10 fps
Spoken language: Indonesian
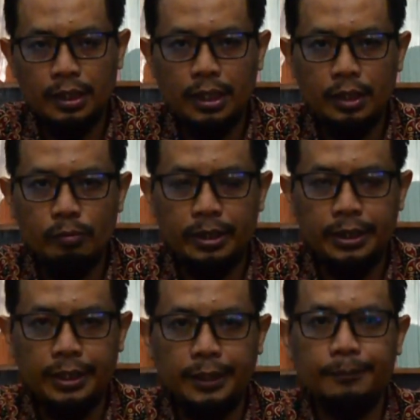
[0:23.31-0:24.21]
ila
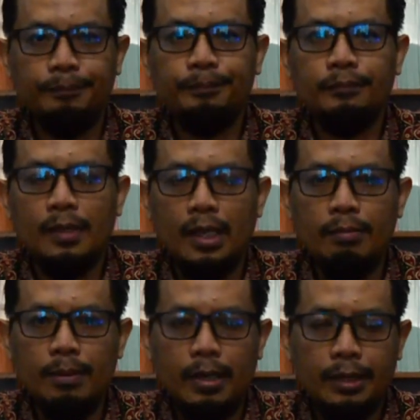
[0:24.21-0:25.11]
yaumiddin.
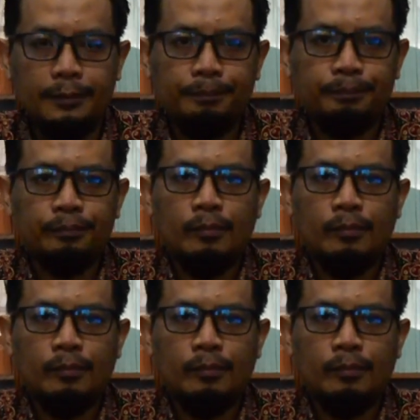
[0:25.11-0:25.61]
Amma ba'd.